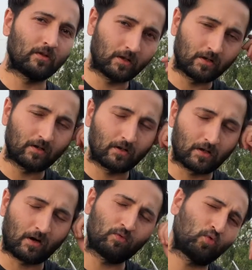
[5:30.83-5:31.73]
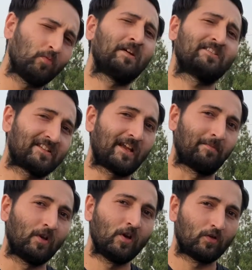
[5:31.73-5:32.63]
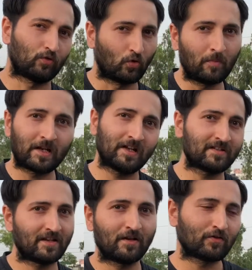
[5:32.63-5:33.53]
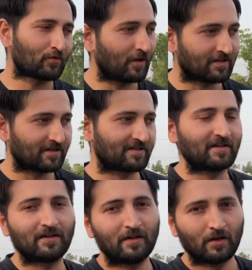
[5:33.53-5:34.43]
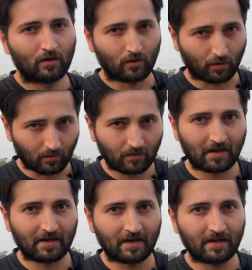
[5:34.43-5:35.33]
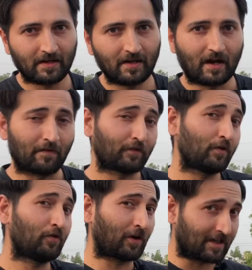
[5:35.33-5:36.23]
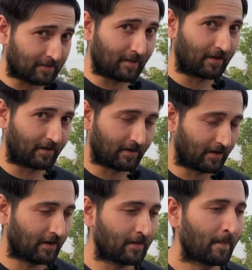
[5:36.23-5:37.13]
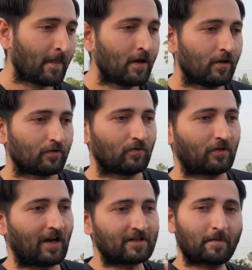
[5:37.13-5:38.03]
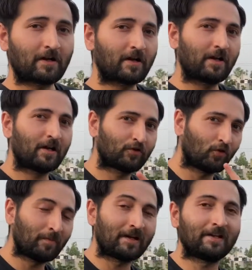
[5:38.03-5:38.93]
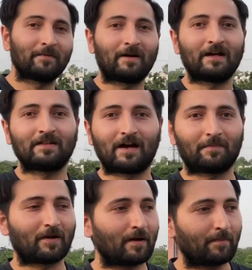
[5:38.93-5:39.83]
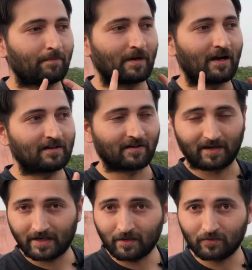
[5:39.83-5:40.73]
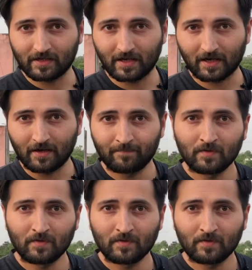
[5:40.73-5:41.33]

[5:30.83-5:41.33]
इन अराउंड टू मंथ्स टाइम तो दो महीना चाहिए उसको अच्छे से ग्रो करने के लिए आफ्टर यू ट्रांसप्लांट है ना तो ट्रांसप्लांट करने के दो महीने बाद आपका प्लांट रेडी हो जाएगा